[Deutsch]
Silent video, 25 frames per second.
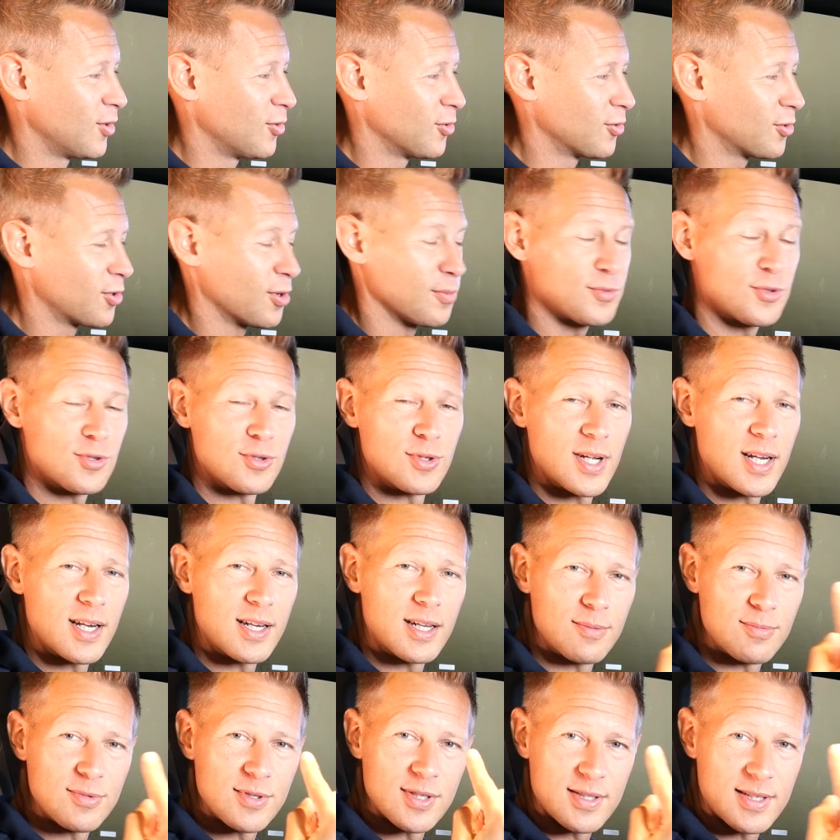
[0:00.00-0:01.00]
Und
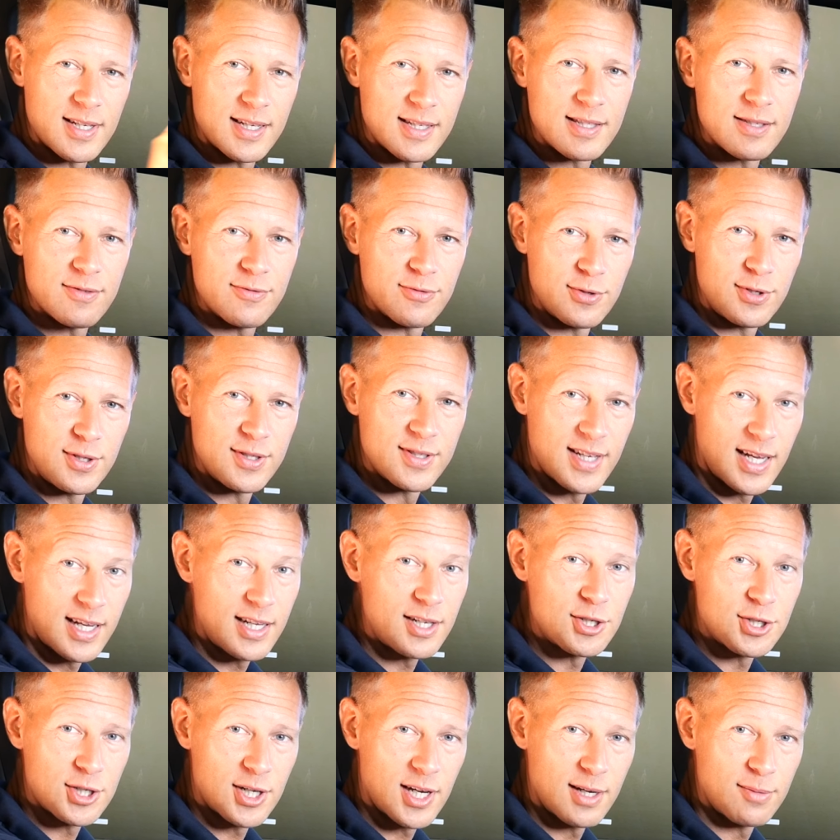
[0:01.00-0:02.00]
optional gibt's das Ganze für die
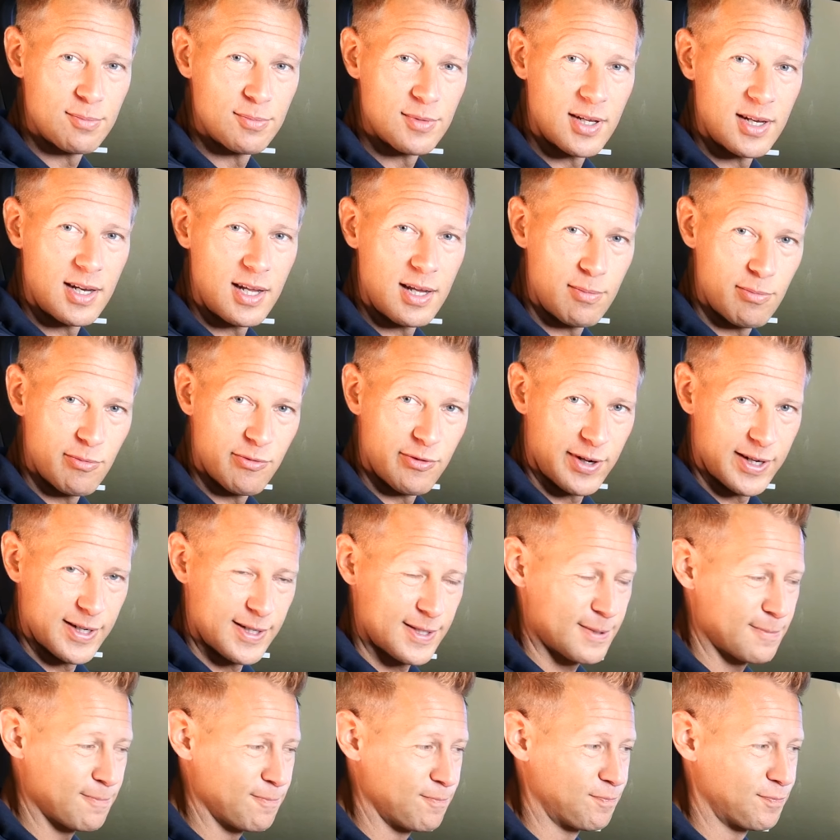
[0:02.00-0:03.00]
Seitenscheiben dann
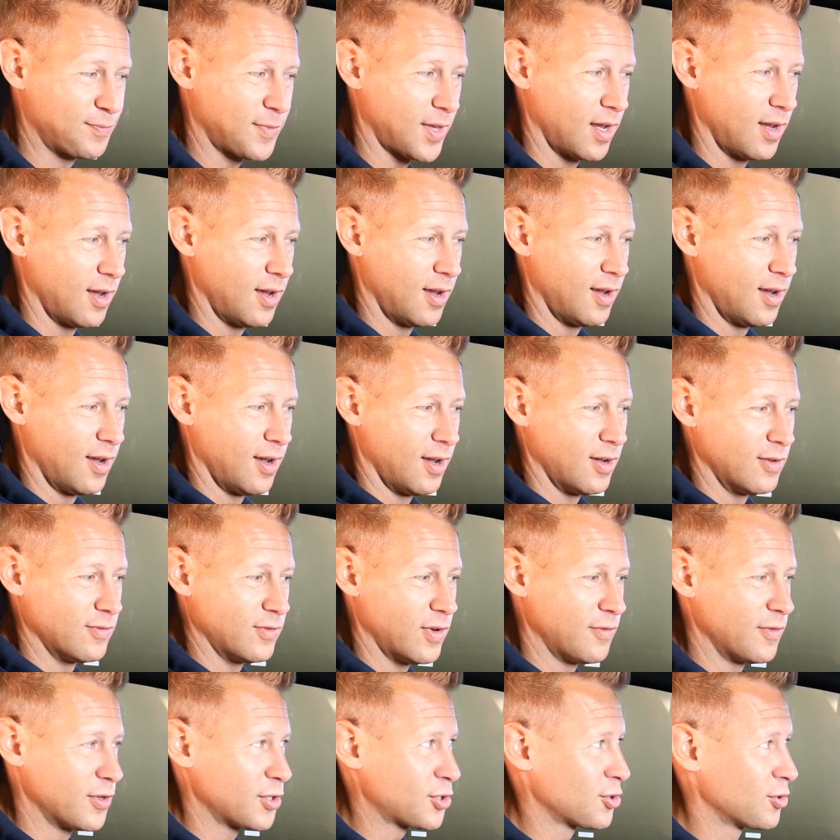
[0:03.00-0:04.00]
ebenfalls.
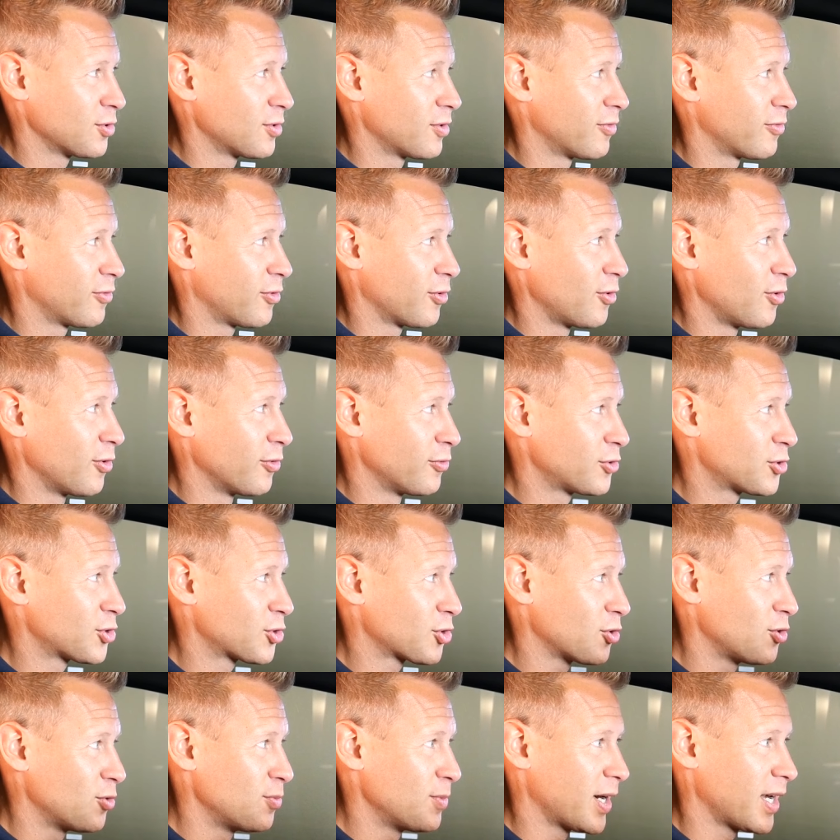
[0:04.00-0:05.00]
Wenn wir schon von
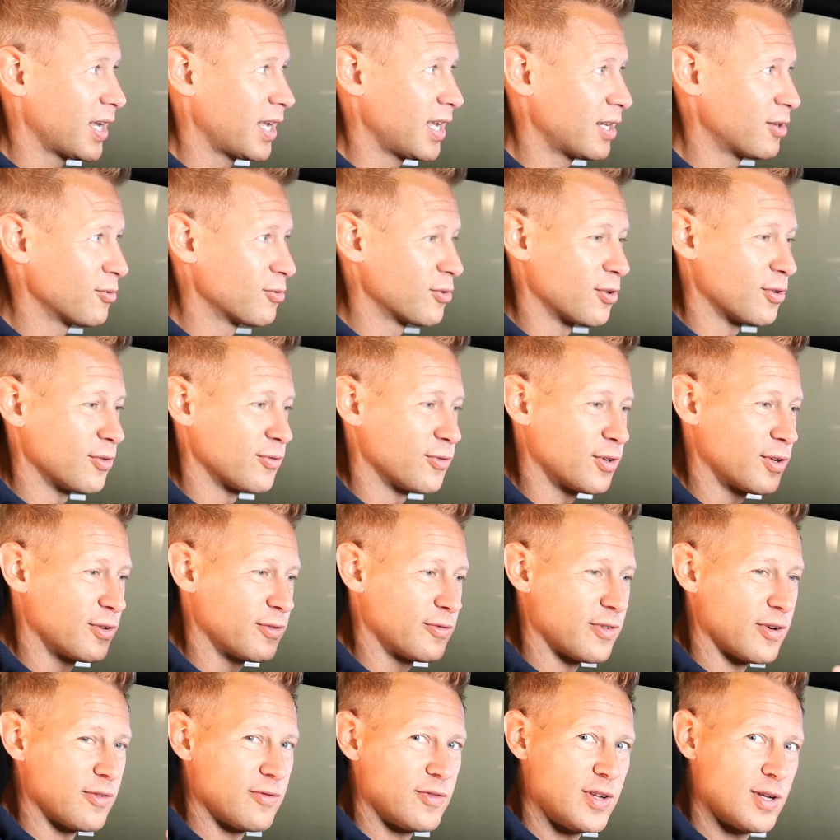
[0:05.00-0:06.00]
Luftstrom reden und auch von
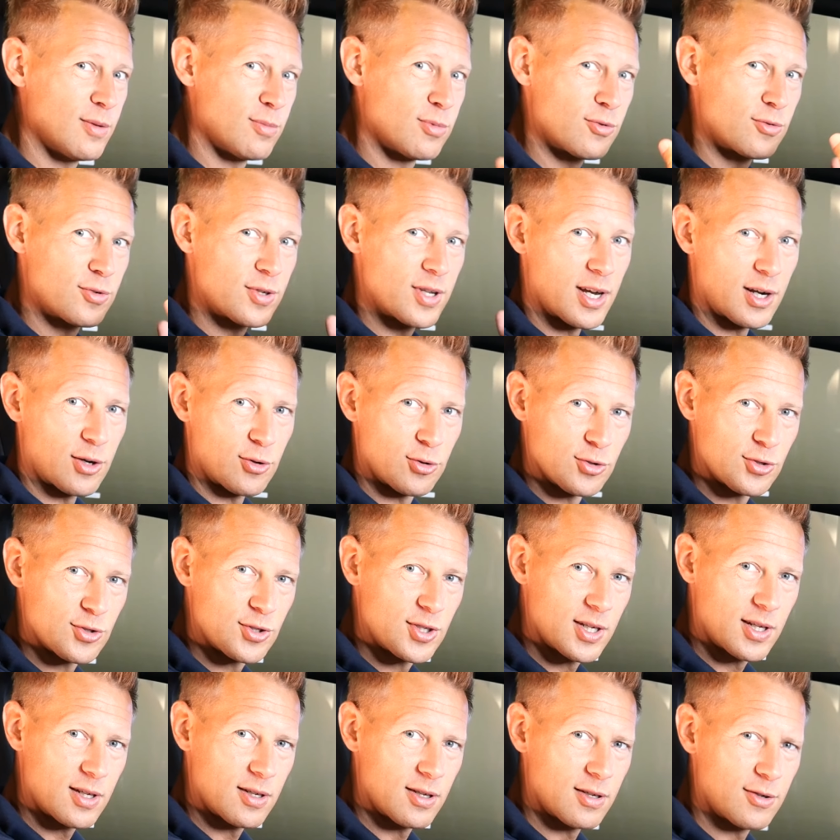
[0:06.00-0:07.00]
den Verwirbelungen der
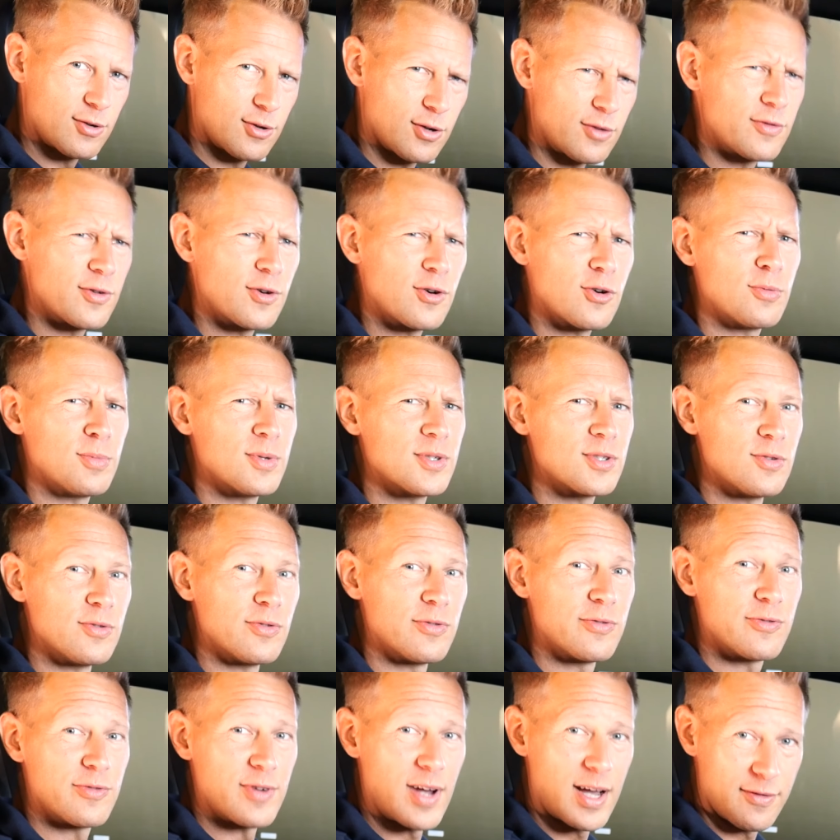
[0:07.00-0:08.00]
Akustik, können wir auch über das
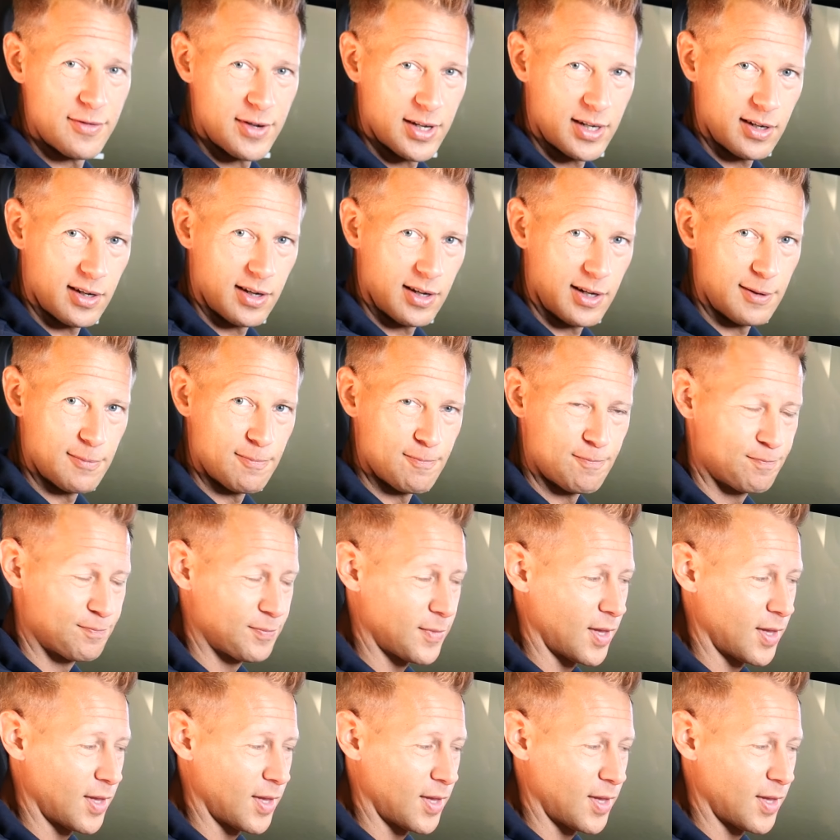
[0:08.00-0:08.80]
Luftfahrwerk reden.